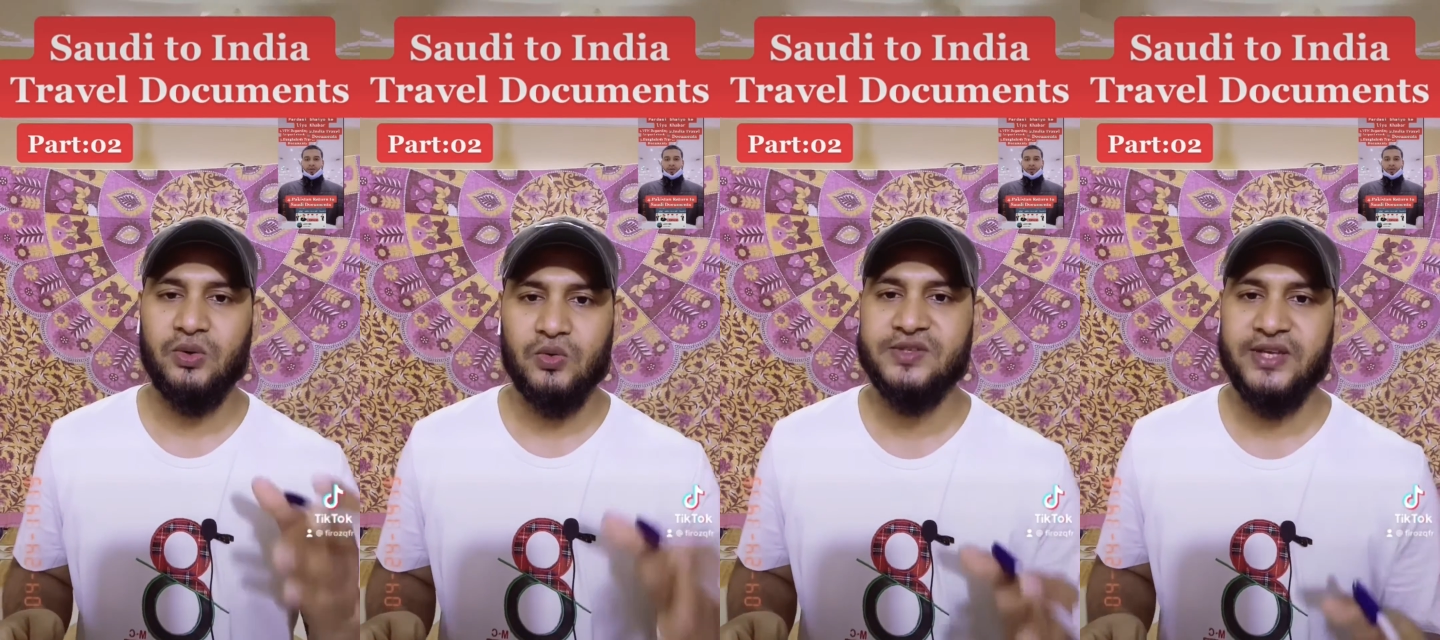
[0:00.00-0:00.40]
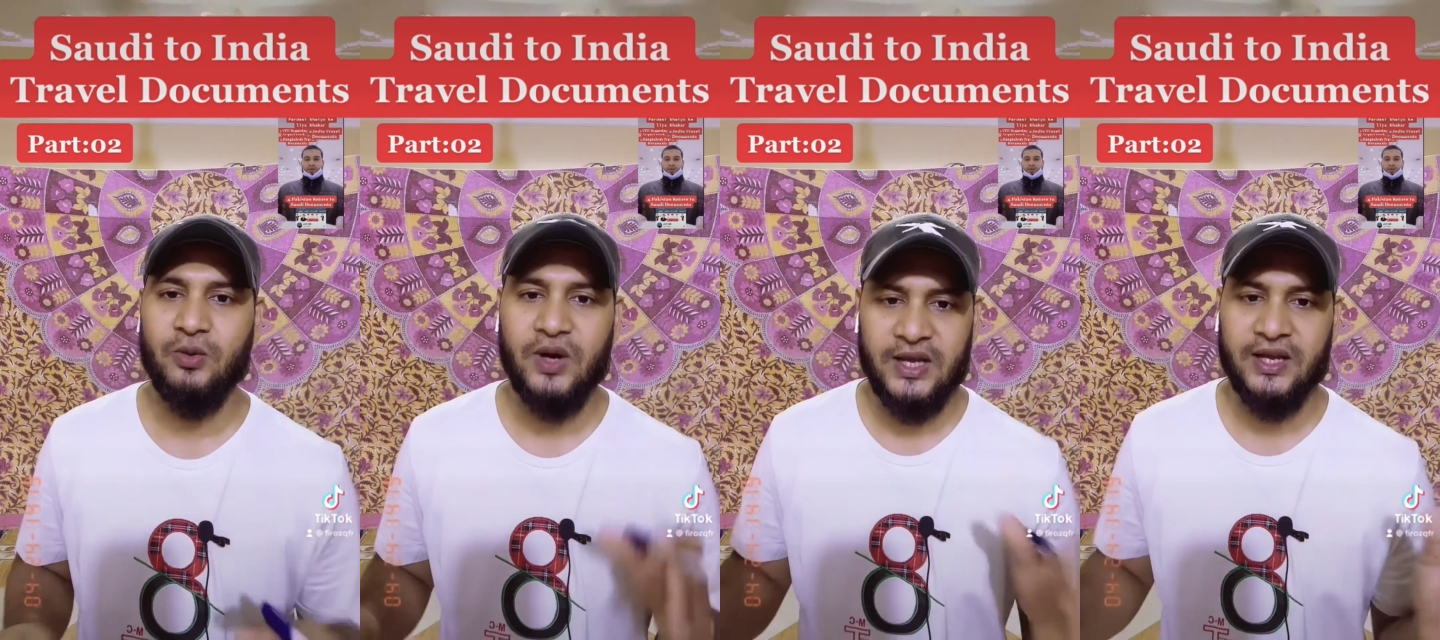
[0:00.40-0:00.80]
रूल्स
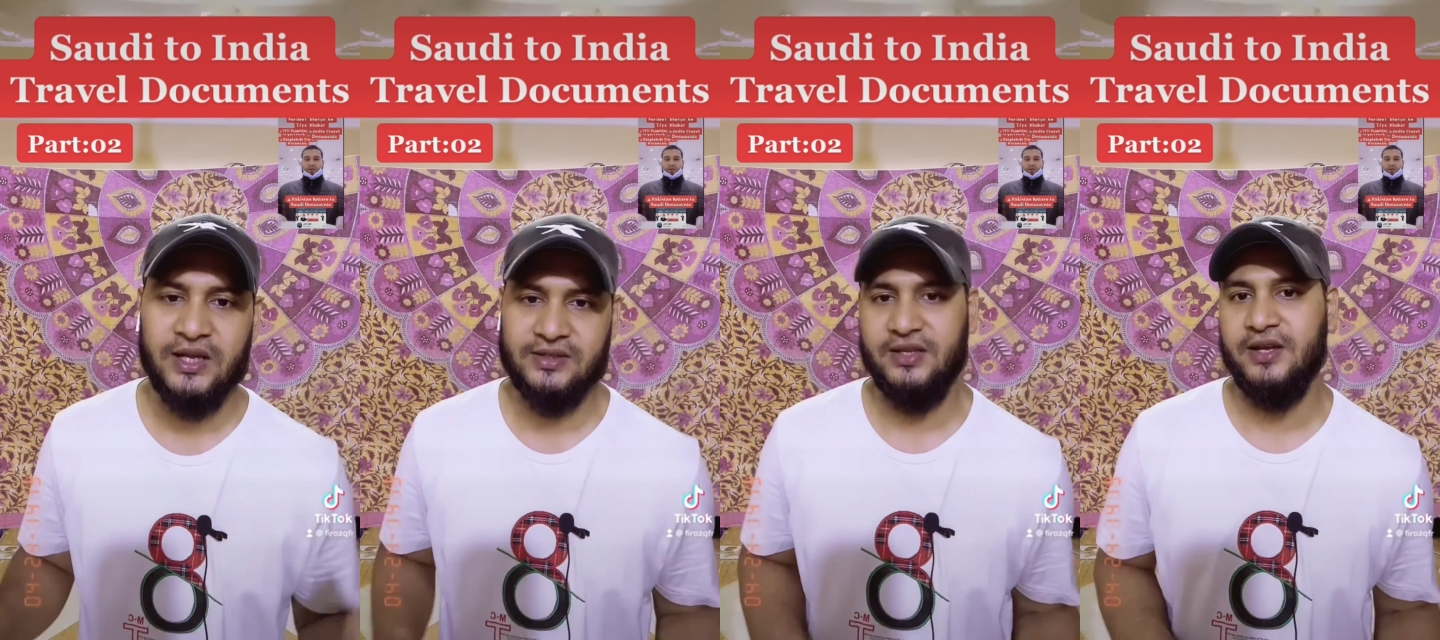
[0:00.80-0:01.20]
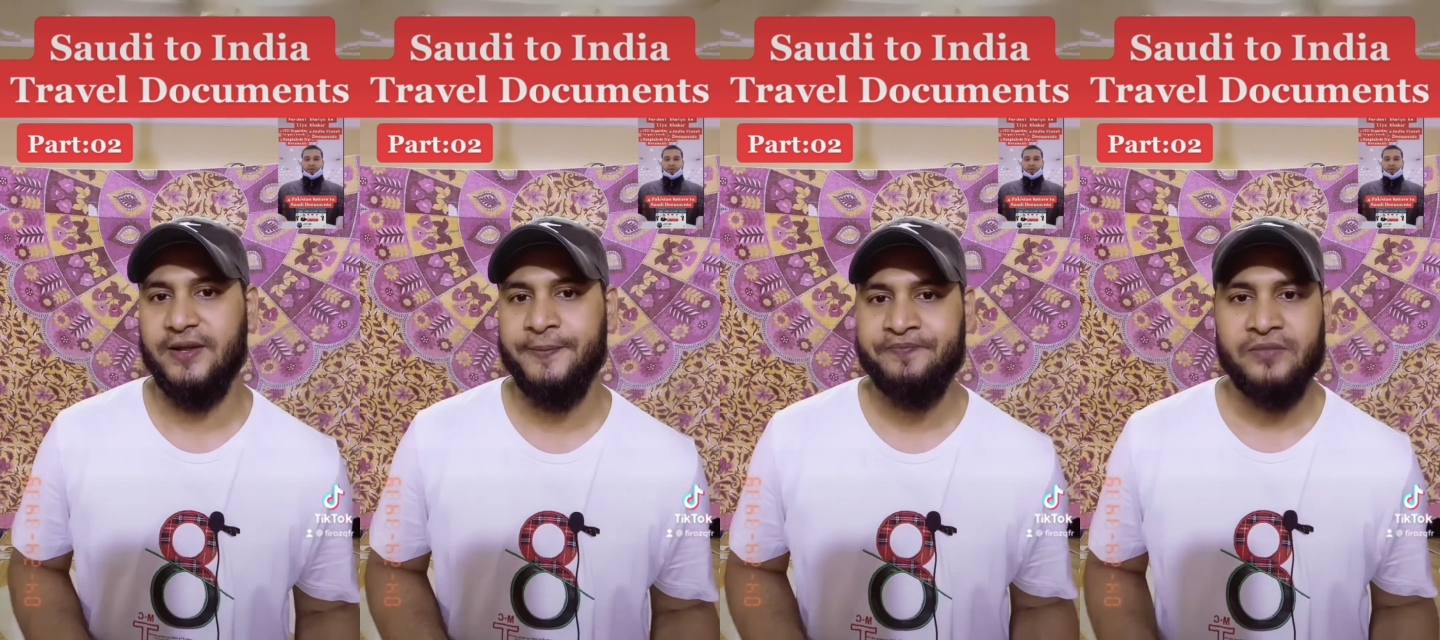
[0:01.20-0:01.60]
है वो अलग अलग तरह का
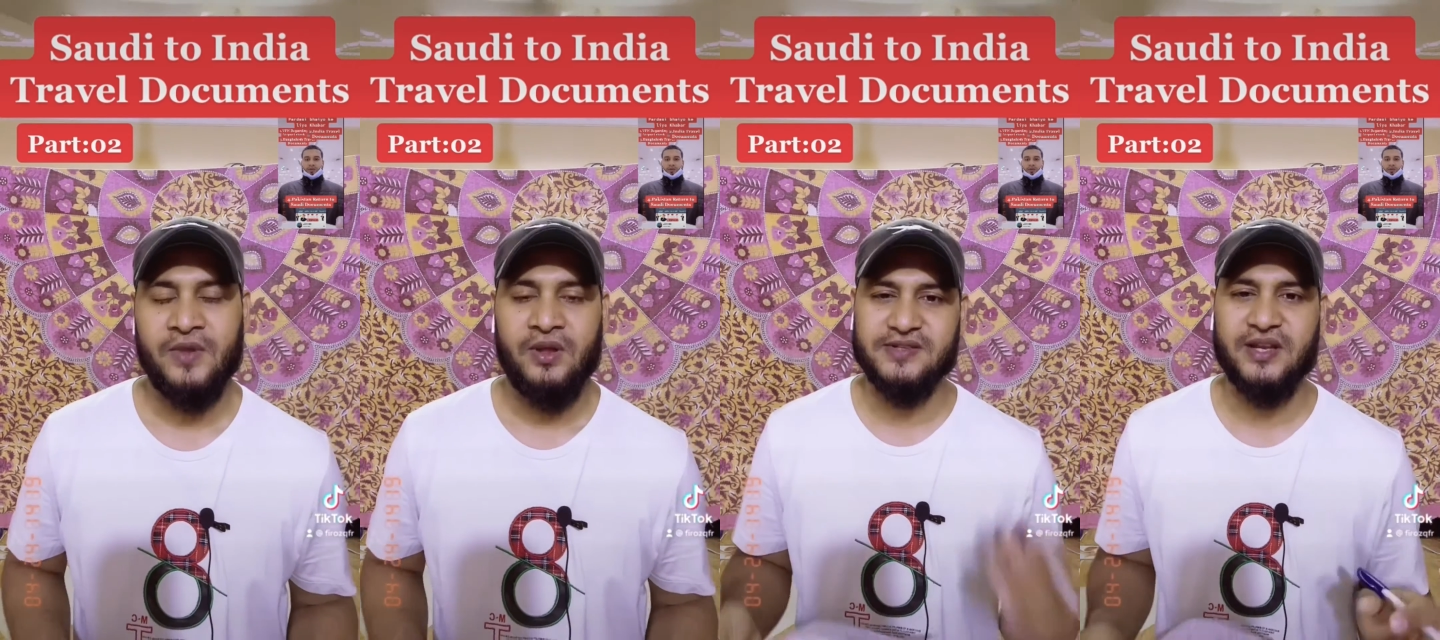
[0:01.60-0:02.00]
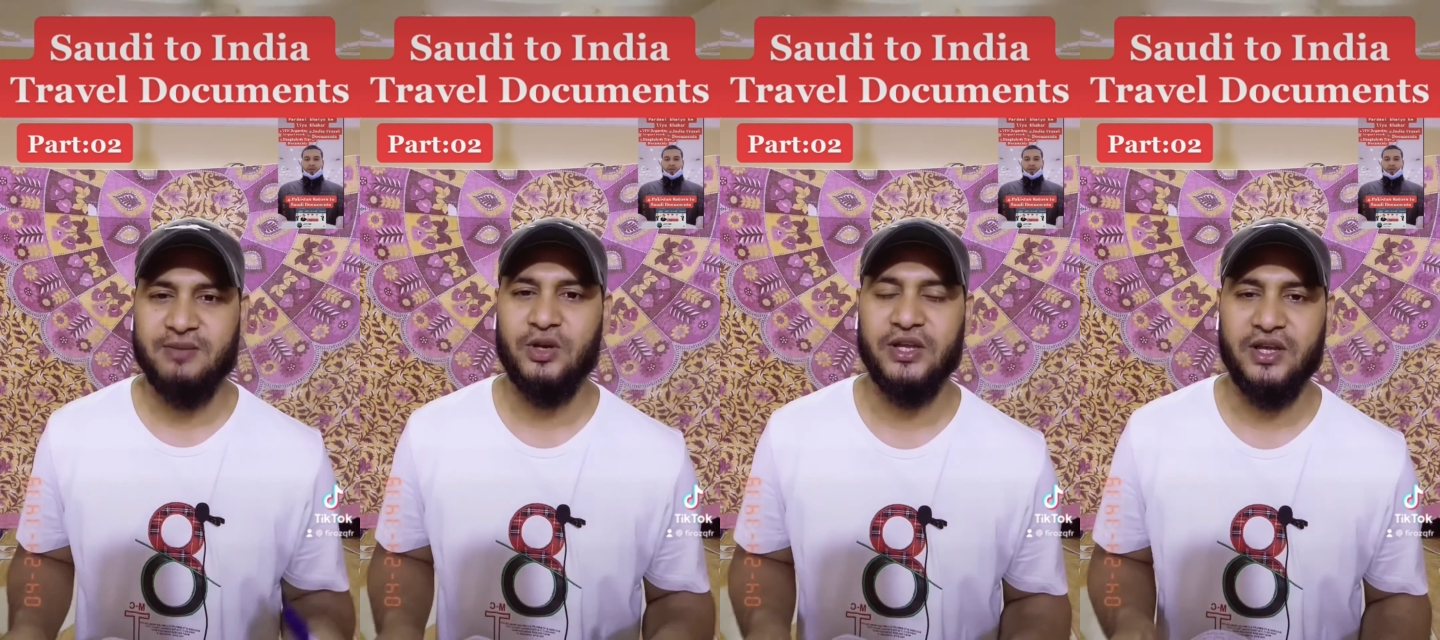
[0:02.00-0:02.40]
है ऐसा
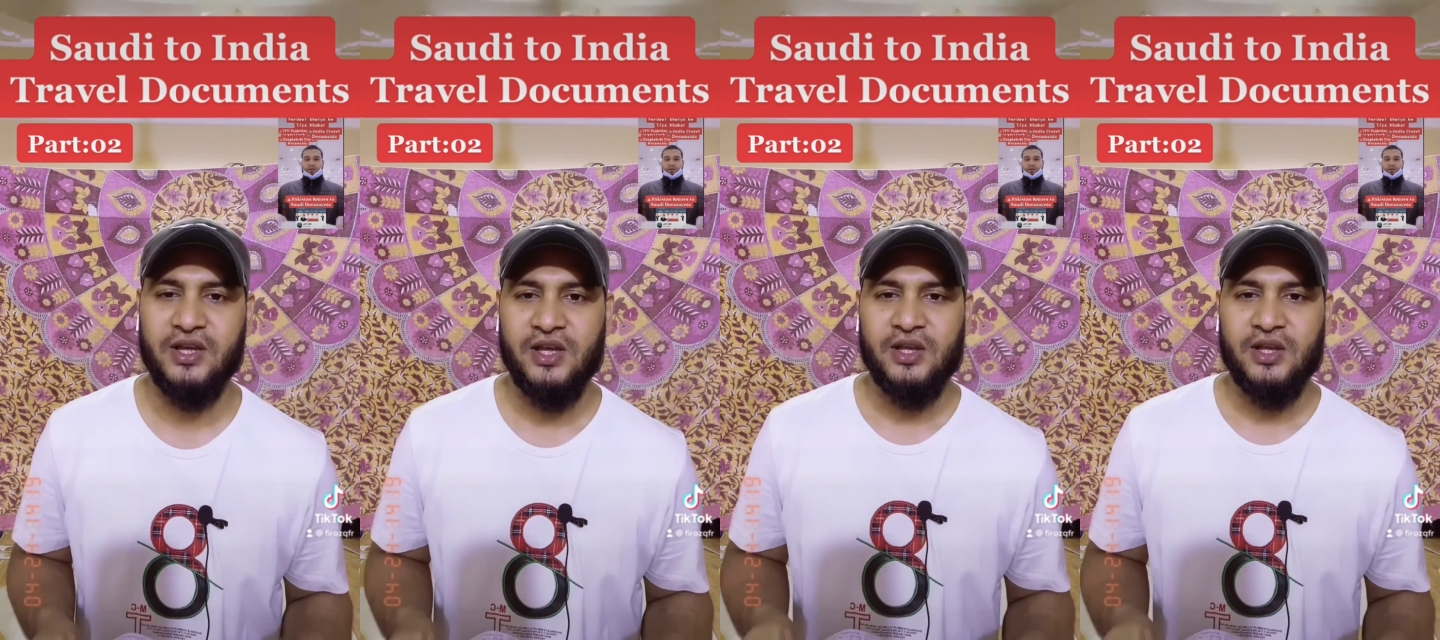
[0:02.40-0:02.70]
नहीं बोलेंगे